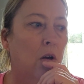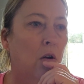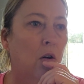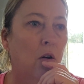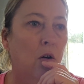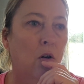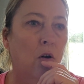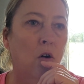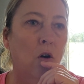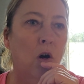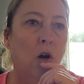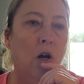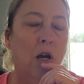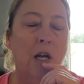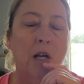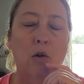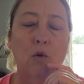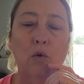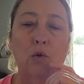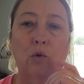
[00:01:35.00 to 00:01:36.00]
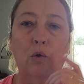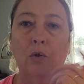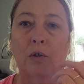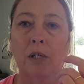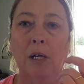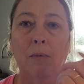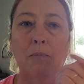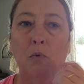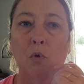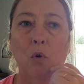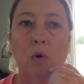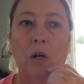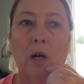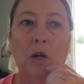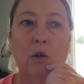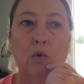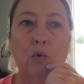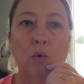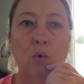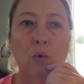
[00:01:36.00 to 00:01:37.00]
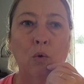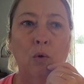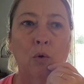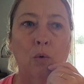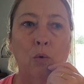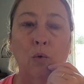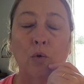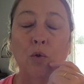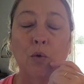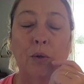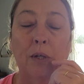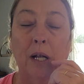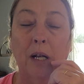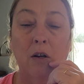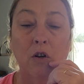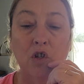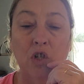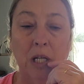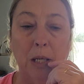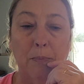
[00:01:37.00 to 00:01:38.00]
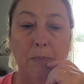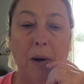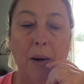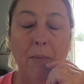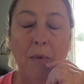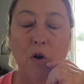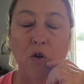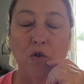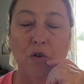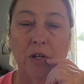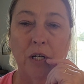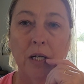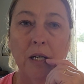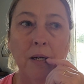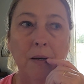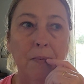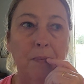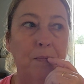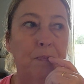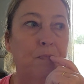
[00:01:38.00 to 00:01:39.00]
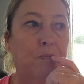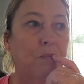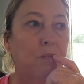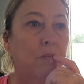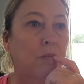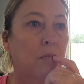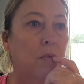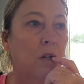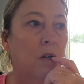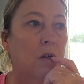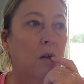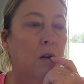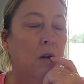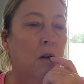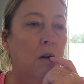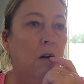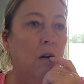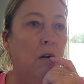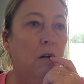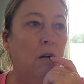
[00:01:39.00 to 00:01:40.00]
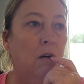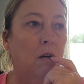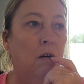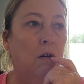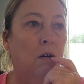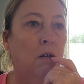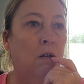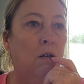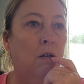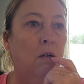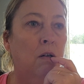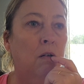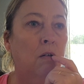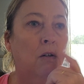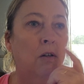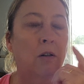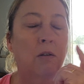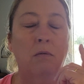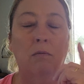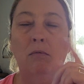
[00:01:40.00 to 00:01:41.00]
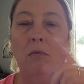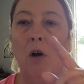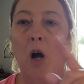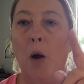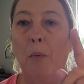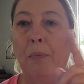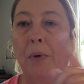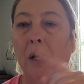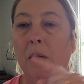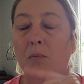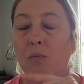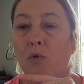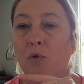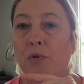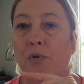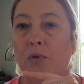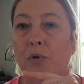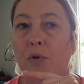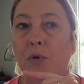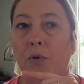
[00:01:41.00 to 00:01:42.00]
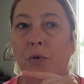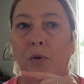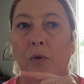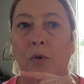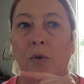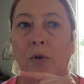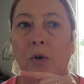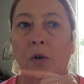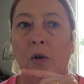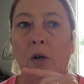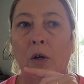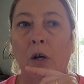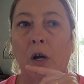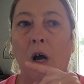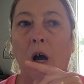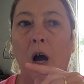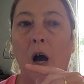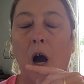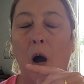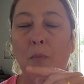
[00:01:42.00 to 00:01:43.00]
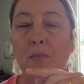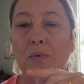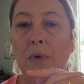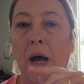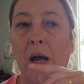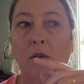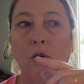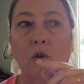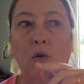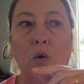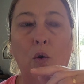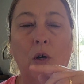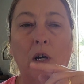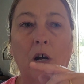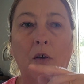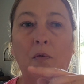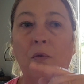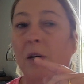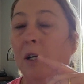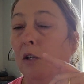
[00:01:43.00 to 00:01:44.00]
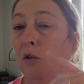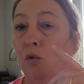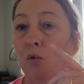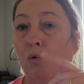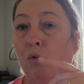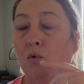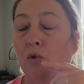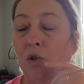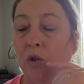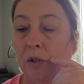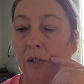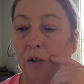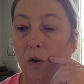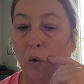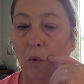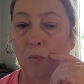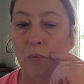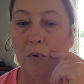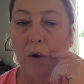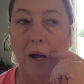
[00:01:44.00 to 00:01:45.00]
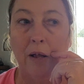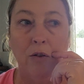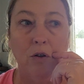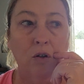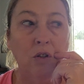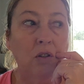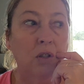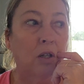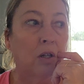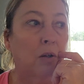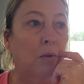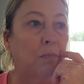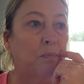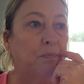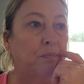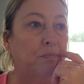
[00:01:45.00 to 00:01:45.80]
euh, et le deuxième euh, gâteau euh, au Nutella, je ne l'ai pas mangé. après, monsieur a bu un autre café, du coup, j'en ai rebu un autre.